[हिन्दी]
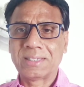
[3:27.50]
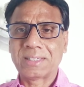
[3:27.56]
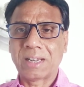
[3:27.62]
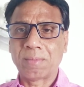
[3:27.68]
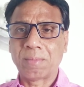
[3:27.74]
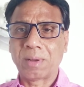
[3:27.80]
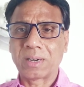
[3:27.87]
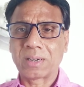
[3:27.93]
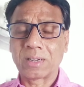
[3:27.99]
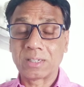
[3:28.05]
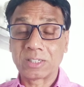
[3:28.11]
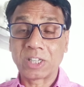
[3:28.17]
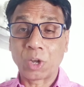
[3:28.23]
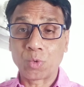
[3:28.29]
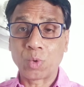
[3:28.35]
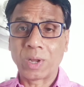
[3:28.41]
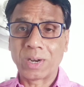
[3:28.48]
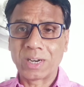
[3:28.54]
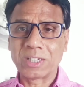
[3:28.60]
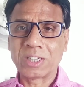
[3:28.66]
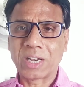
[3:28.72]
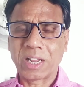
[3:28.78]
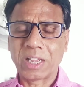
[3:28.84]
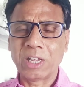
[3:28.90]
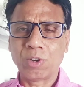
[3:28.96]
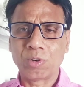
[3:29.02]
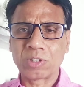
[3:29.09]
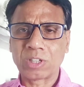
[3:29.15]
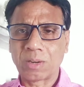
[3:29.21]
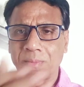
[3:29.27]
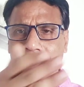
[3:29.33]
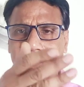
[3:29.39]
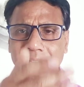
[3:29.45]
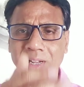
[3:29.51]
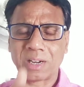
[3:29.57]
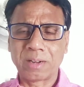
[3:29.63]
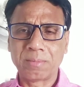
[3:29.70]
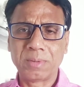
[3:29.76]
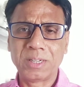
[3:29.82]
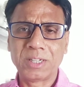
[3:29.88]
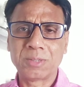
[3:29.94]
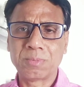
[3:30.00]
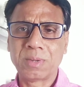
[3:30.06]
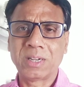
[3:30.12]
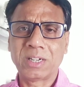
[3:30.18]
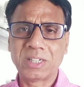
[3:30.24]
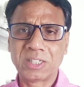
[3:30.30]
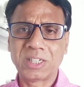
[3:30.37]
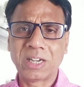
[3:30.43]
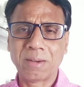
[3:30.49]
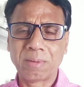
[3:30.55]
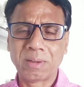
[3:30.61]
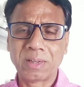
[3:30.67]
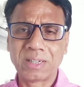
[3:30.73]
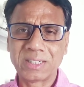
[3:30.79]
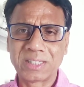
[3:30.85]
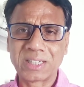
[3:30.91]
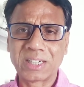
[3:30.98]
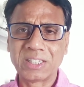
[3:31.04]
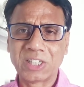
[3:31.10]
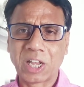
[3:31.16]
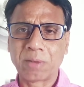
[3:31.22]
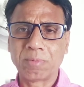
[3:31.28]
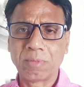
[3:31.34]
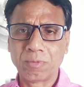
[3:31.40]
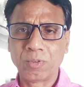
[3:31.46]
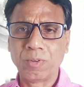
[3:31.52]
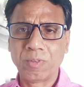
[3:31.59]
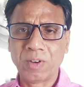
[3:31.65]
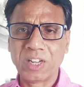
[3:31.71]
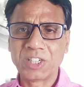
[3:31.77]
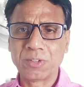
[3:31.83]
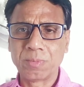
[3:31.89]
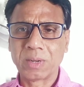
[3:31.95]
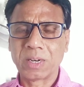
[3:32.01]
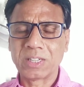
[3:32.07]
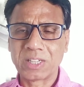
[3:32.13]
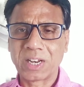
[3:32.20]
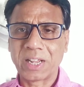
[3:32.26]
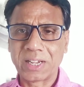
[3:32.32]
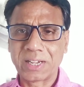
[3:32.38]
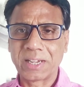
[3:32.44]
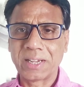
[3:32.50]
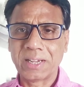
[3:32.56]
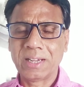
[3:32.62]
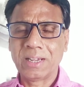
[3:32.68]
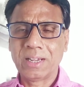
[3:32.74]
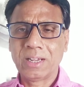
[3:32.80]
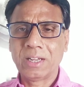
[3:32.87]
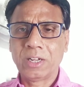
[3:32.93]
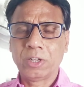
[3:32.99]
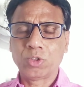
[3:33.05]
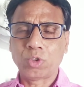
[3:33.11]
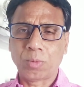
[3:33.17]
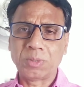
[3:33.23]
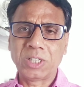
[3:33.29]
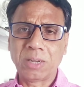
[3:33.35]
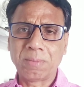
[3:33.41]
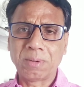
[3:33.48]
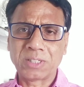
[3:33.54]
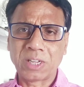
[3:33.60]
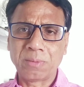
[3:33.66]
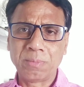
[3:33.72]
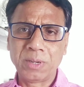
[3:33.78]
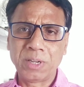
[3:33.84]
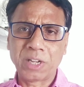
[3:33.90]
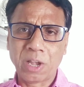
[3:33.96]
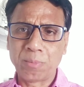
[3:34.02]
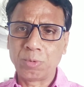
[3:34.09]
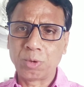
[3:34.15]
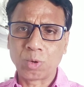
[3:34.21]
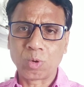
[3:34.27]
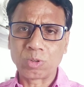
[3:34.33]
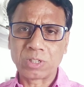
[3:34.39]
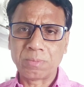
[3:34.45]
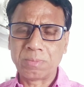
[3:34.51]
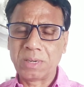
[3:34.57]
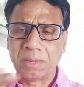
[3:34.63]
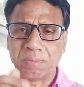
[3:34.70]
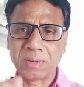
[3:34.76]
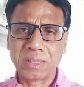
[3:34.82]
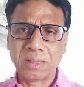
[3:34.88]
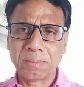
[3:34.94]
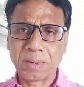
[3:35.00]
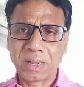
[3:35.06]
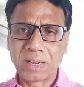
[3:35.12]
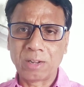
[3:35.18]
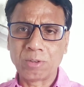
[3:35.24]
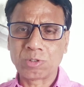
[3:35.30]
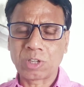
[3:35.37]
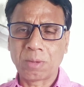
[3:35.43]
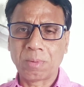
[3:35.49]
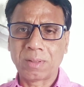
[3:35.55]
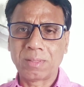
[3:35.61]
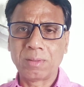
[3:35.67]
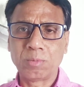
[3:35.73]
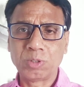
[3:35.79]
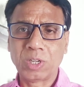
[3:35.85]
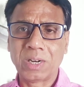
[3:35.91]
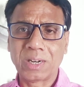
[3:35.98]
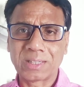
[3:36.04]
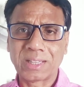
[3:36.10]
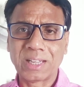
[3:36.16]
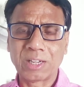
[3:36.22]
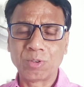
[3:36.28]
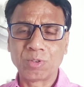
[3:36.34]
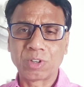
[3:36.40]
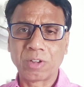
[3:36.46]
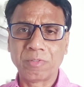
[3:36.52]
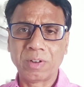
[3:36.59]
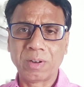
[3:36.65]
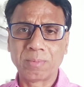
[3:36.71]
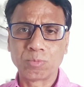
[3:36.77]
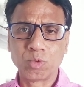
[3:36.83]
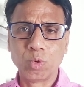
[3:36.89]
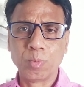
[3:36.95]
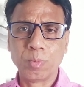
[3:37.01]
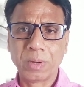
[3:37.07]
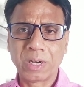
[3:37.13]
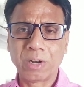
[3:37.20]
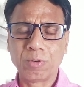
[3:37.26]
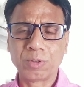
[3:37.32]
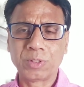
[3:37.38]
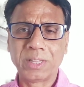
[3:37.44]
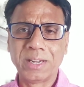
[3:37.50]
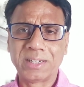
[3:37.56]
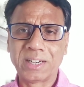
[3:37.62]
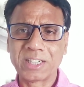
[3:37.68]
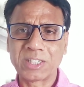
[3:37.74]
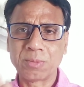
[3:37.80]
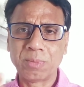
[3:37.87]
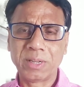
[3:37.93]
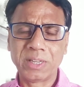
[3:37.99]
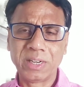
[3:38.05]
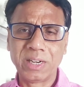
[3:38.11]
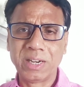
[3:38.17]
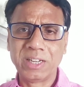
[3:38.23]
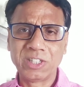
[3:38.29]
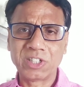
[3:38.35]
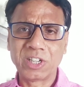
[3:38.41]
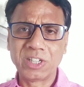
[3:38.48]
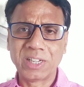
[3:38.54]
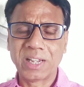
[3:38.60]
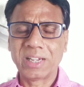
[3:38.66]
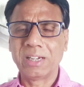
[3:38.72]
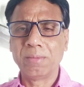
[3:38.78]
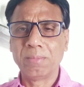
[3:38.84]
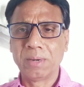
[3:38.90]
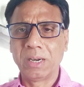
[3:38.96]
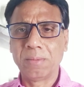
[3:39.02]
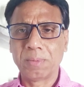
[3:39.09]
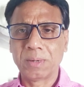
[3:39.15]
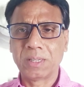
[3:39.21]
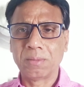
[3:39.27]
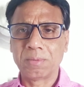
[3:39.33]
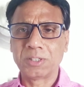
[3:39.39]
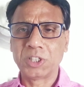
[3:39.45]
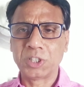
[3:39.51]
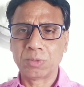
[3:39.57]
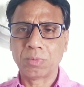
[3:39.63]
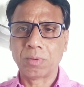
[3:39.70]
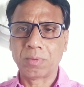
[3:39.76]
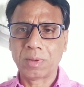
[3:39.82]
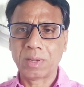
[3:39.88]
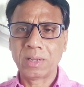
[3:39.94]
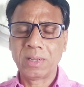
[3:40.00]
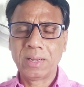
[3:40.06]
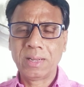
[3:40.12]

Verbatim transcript: सलमान शाहरुख खान नजर आए और सलमान खान अभी इसमें किसी का भाई किसी की जान में फुल फ्लेज में नजर आएंगे तो अभिषेक बच्चन भी कैमियो रोल से बड़े पर्दे पर आ रहे हैं उसके बाद में मुझे लगता है कि उनकी फिल्म घूमर है वो थिएटर्स में ही रिलीज की जाएगी बड़े पर्दे पर जिसमें वे